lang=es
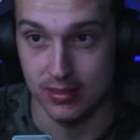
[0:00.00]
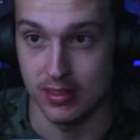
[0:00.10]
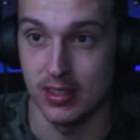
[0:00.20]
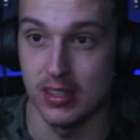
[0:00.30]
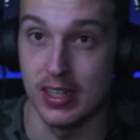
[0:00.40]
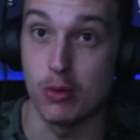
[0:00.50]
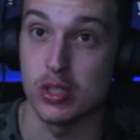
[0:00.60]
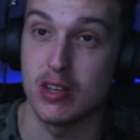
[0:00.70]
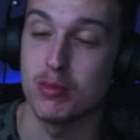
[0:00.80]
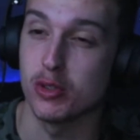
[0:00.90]
Y le
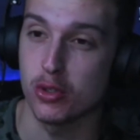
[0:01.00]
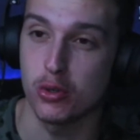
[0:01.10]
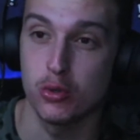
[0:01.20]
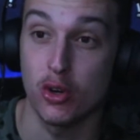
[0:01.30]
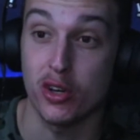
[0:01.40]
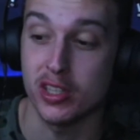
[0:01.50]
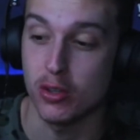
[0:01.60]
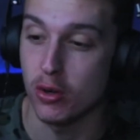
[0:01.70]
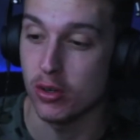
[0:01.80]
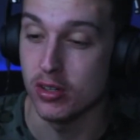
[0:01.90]
gustaba un montón un
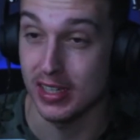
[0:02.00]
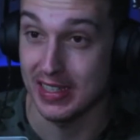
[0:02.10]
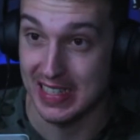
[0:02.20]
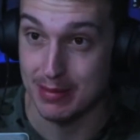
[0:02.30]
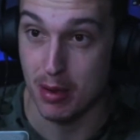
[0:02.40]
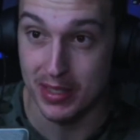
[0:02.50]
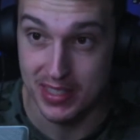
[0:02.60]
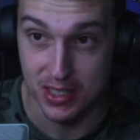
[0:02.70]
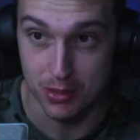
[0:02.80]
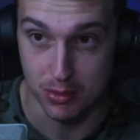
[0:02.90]
ornitólogo que se llamaba
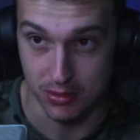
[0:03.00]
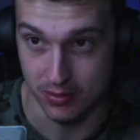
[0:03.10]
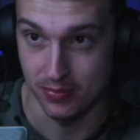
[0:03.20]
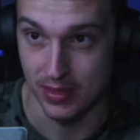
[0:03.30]
James Bond.